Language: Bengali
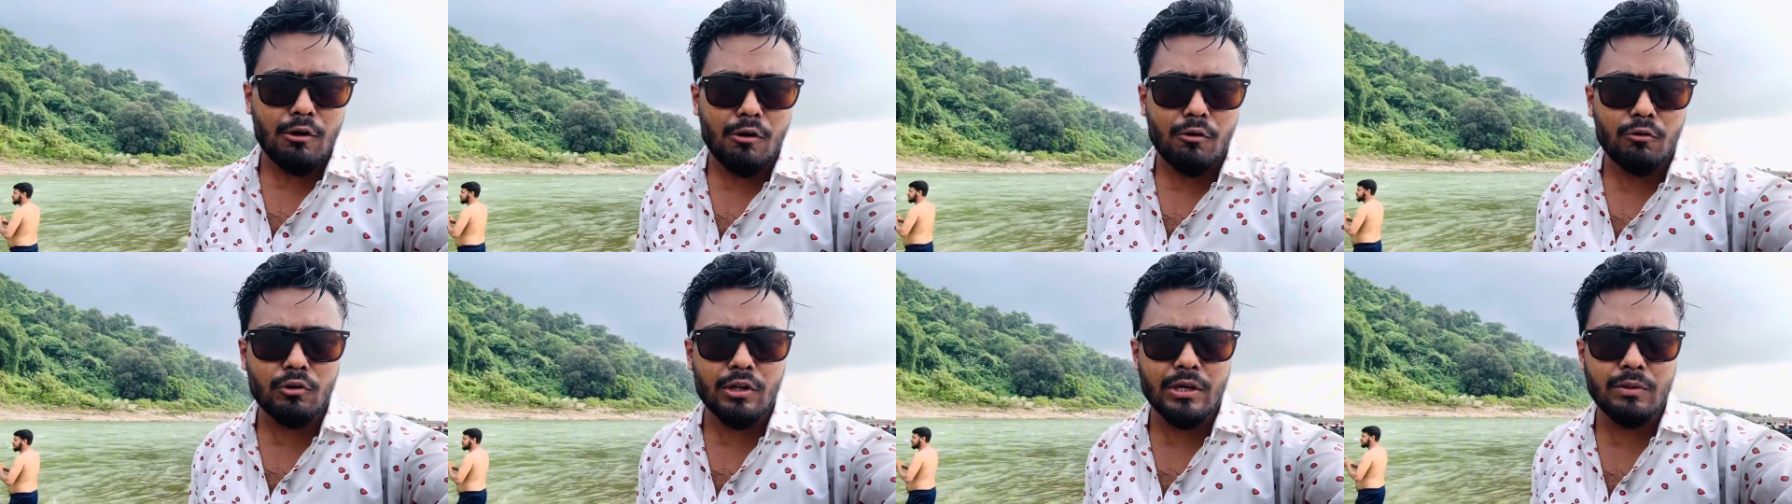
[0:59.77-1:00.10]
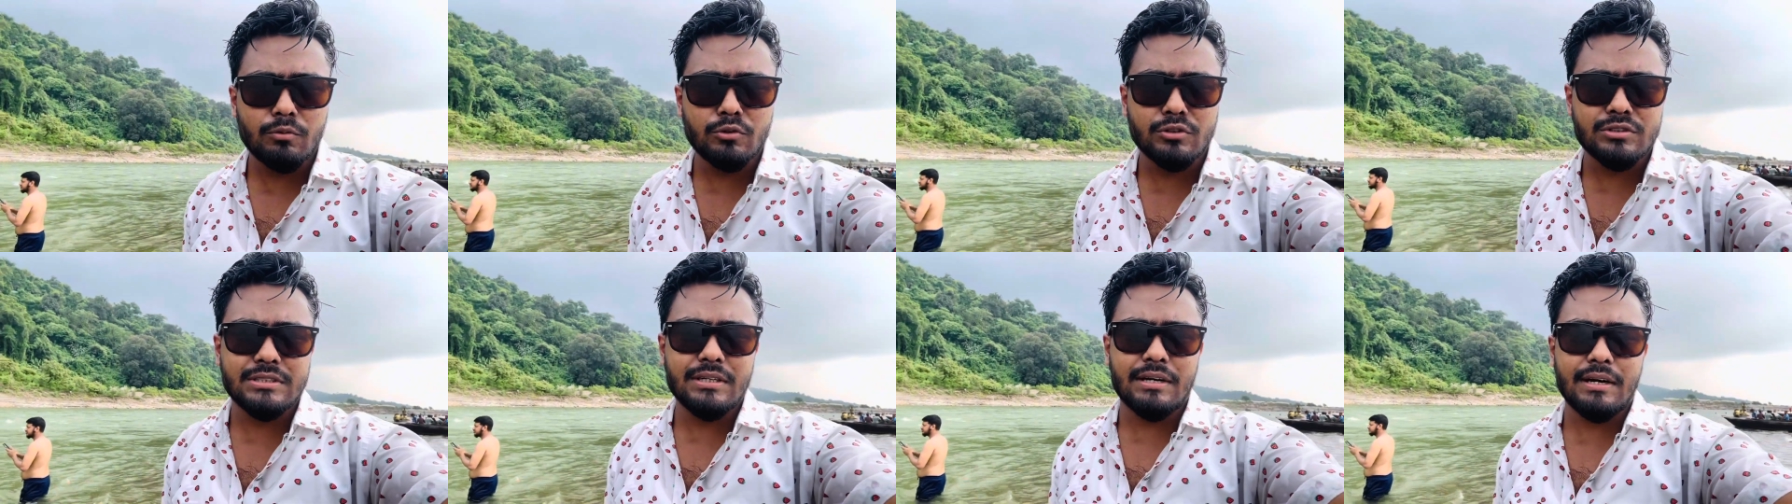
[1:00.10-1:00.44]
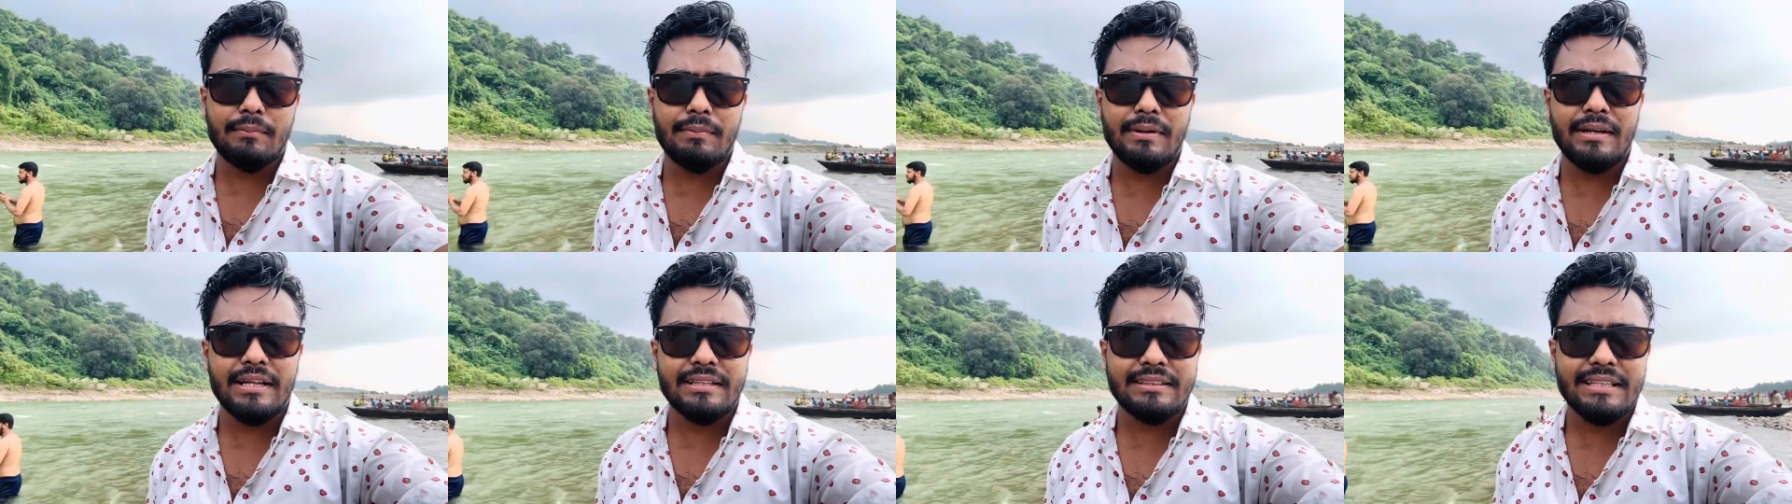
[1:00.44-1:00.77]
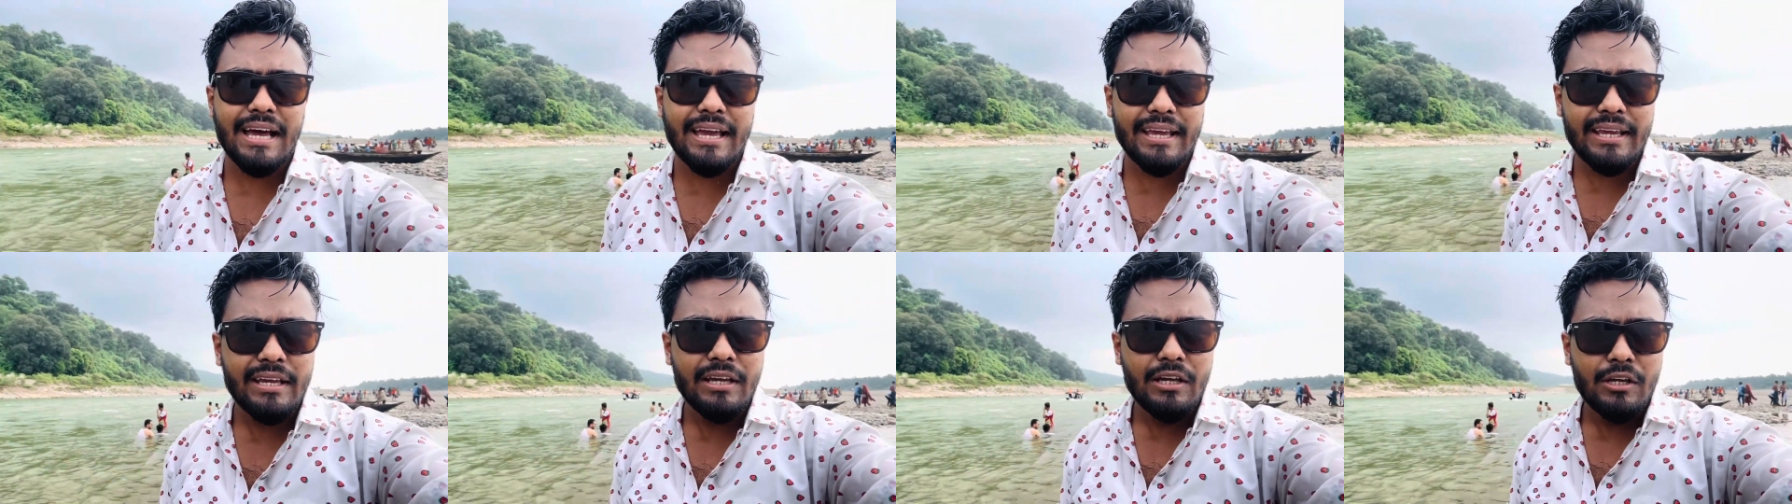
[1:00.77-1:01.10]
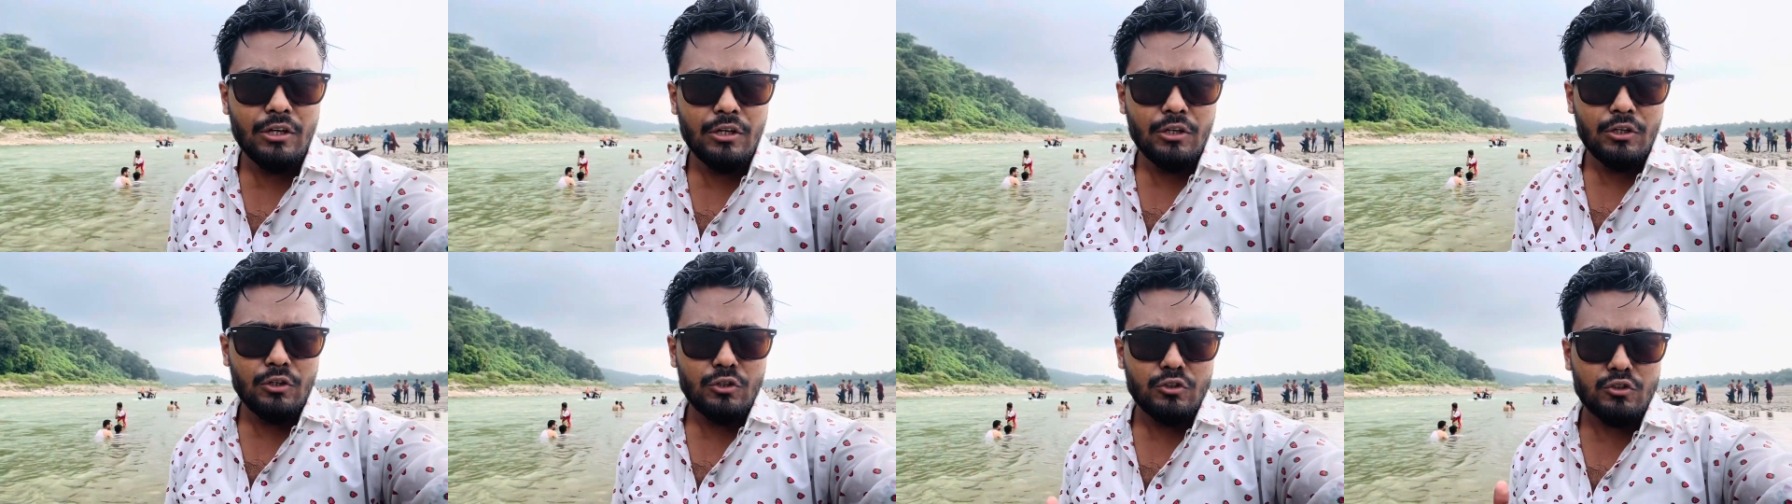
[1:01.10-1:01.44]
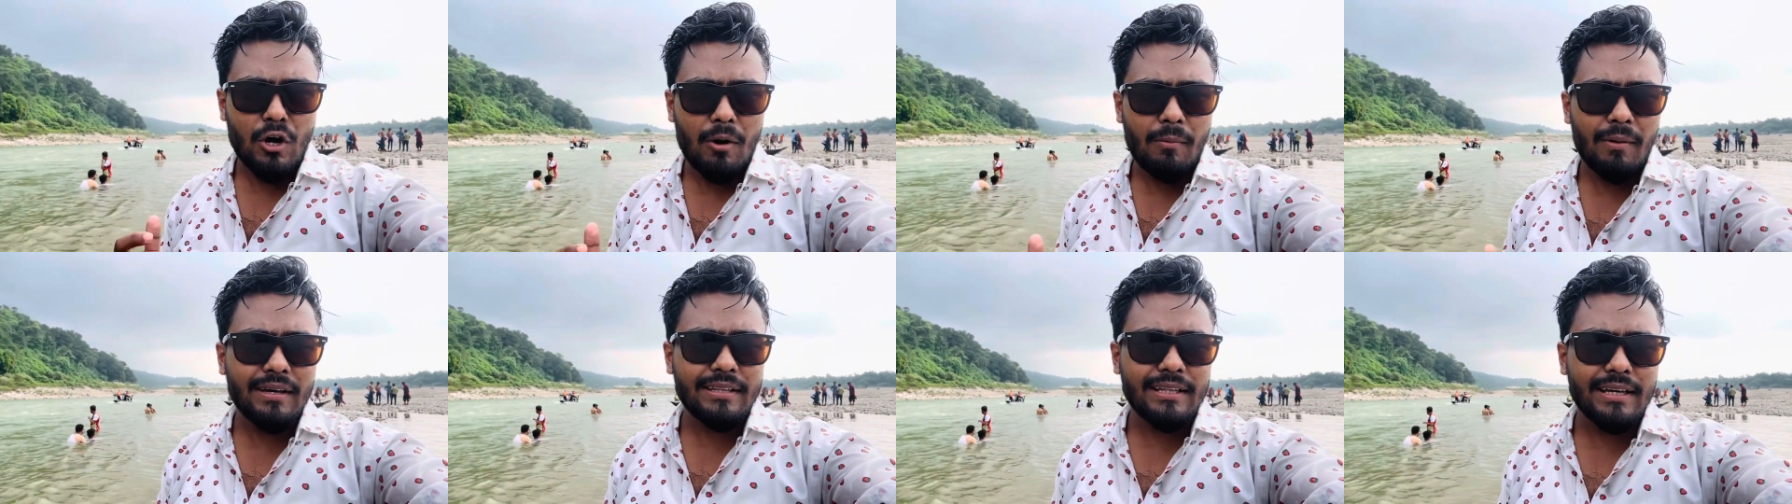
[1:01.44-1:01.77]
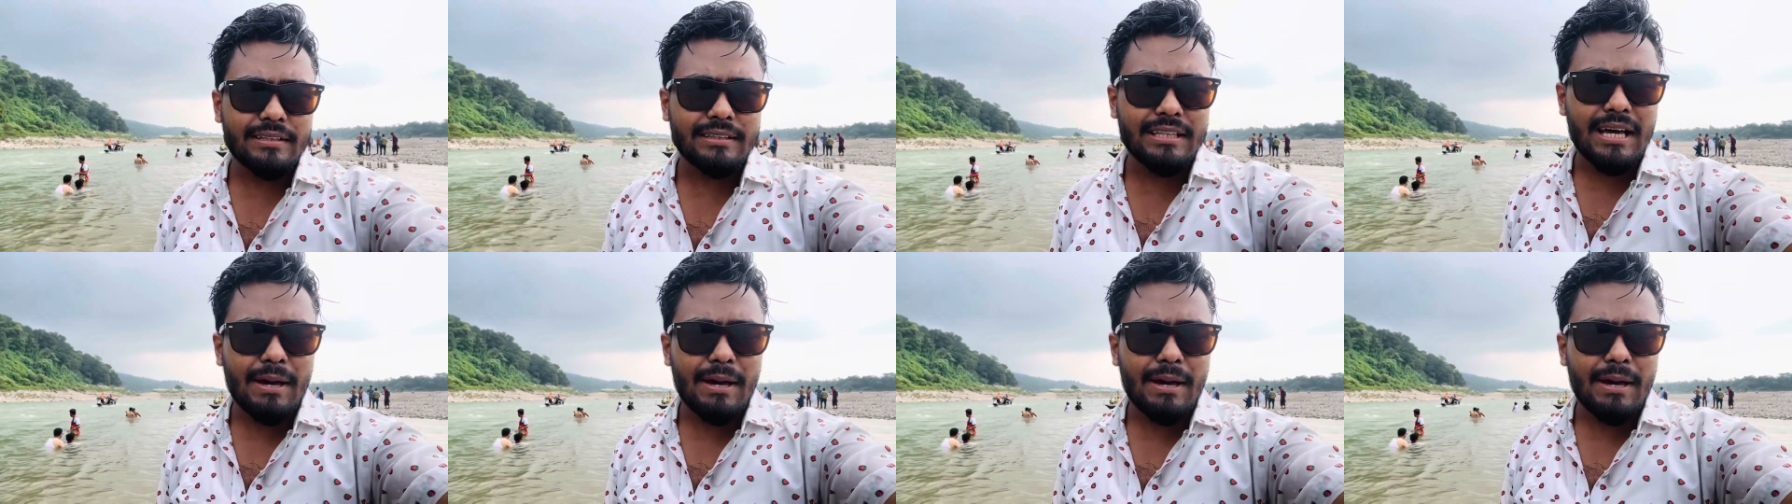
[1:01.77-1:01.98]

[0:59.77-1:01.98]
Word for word: কখনোই বুঝতে পারবেন না তাই সময় থাকতে